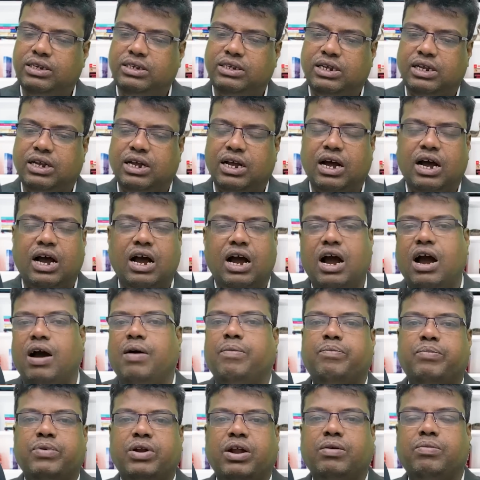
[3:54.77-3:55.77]
যে
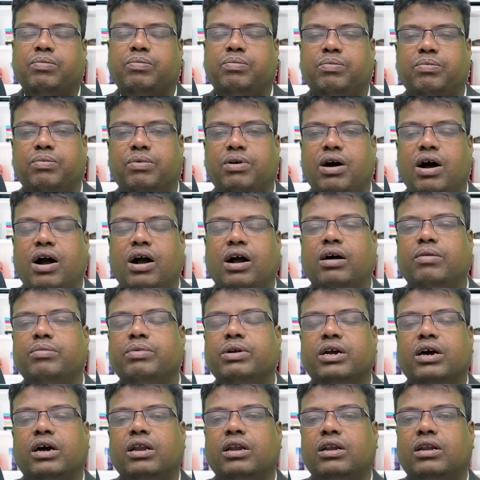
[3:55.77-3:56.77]
আপনার
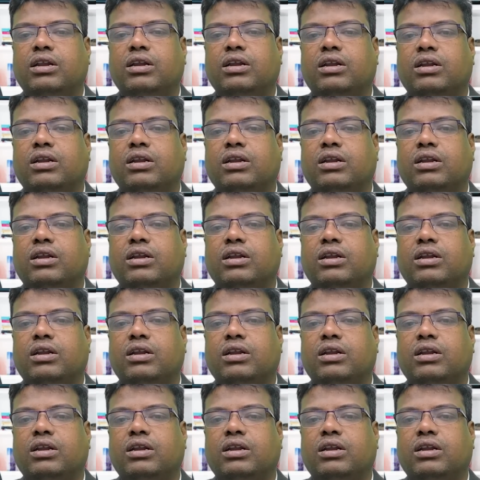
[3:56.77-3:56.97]
আগামীকাল